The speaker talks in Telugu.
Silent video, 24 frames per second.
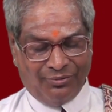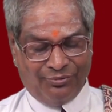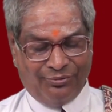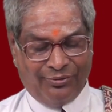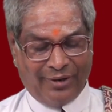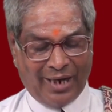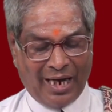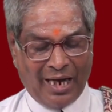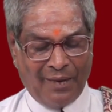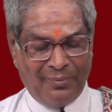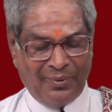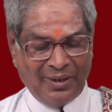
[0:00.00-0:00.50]

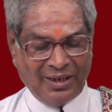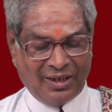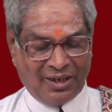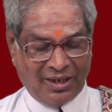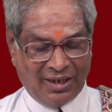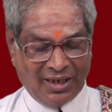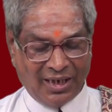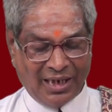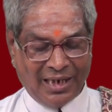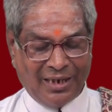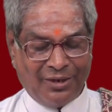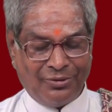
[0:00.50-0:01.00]
వేప
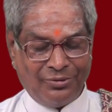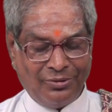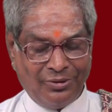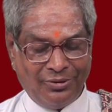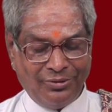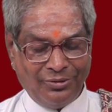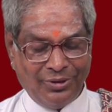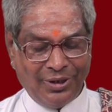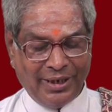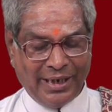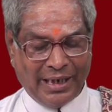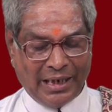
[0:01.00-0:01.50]
తీయగా
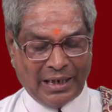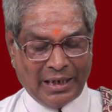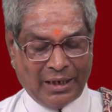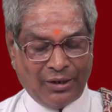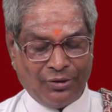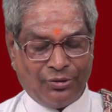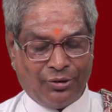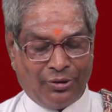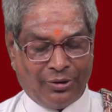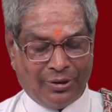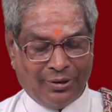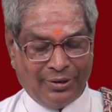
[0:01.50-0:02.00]
ఉంటుంది అని
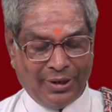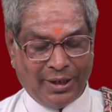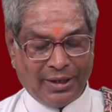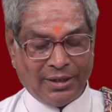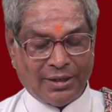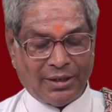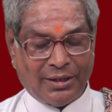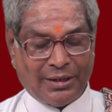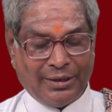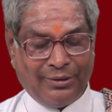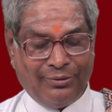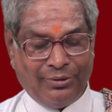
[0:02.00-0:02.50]
అనుకోవడం
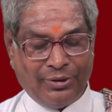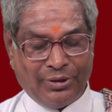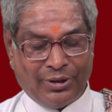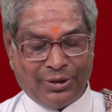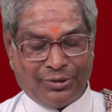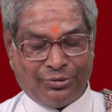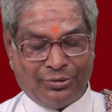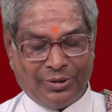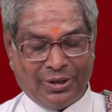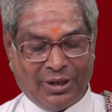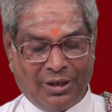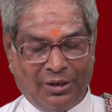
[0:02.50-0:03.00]
ఎంత తెలివి
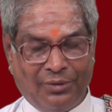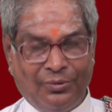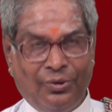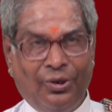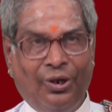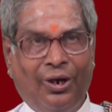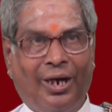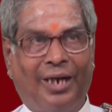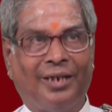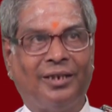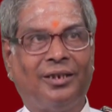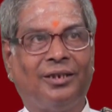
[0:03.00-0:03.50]
తక్కువతనమో
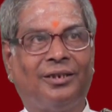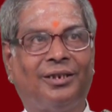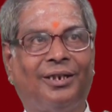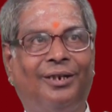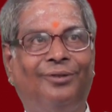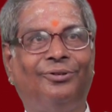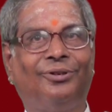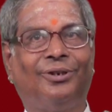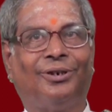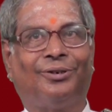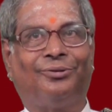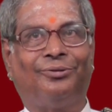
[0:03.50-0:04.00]
అంత
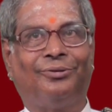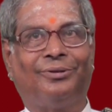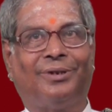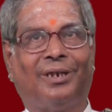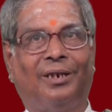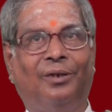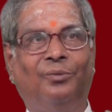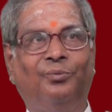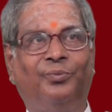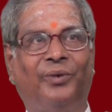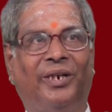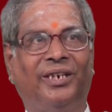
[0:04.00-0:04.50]
తెలివి
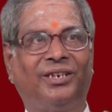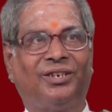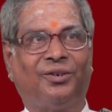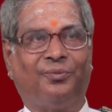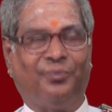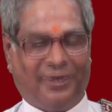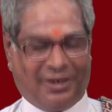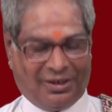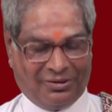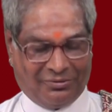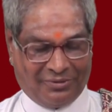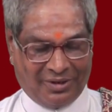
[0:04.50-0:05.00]
తక్కువతనం పై
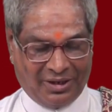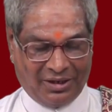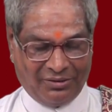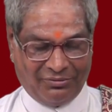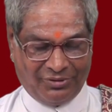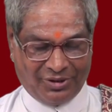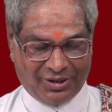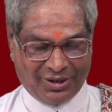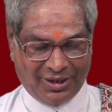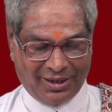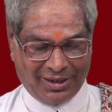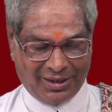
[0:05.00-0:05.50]
చెప్పినటువంటి
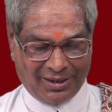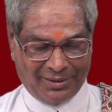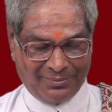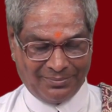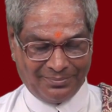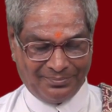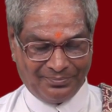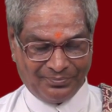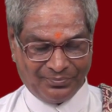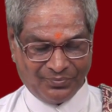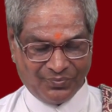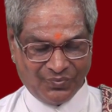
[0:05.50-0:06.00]
విషయం
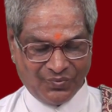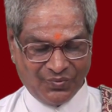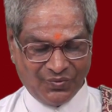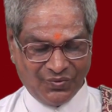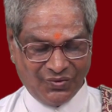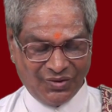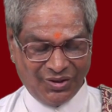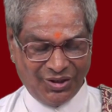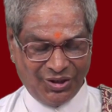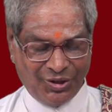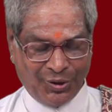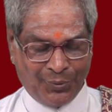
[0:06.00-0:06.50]

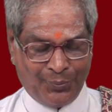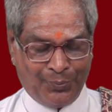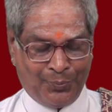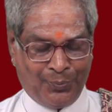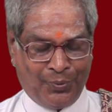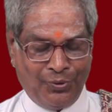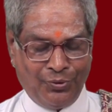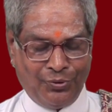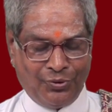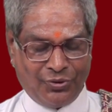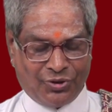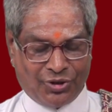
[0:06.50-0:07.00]

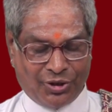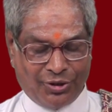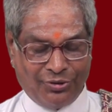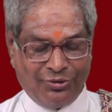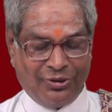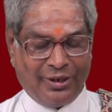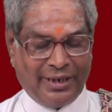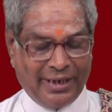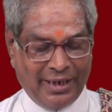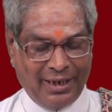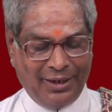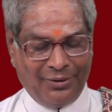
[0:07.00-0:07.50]
ఎప్పుడూ
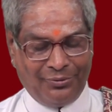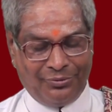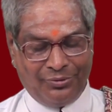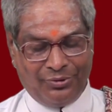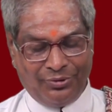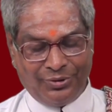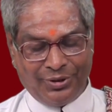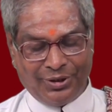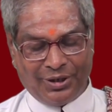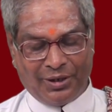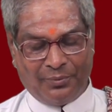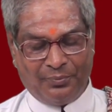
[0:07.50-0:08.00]
చేదుగానే
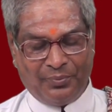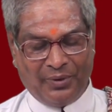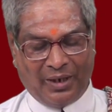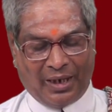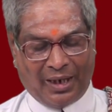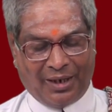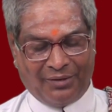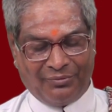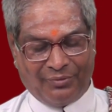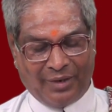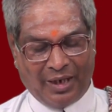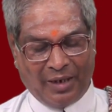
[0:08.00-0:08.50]
ఉంటుంది తప్ప
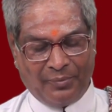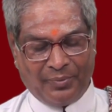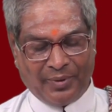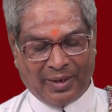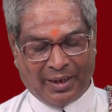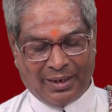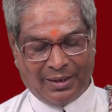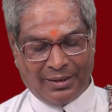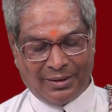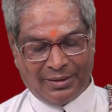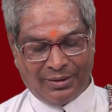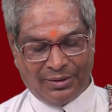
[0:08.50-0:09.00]
వేప
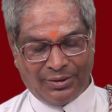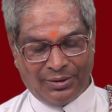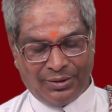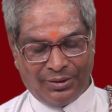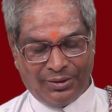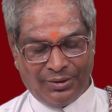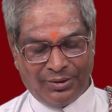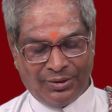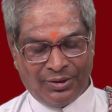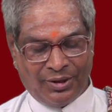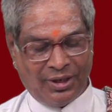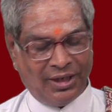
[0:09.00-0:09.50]

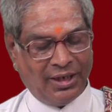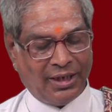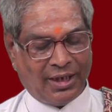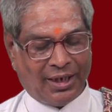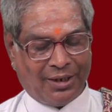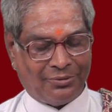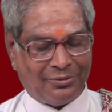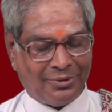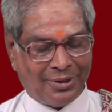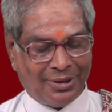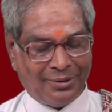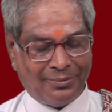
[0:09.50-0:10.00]

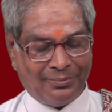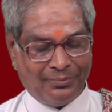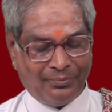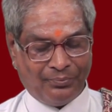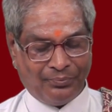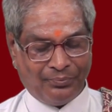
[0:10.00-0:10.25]
తీయగా ఉండదు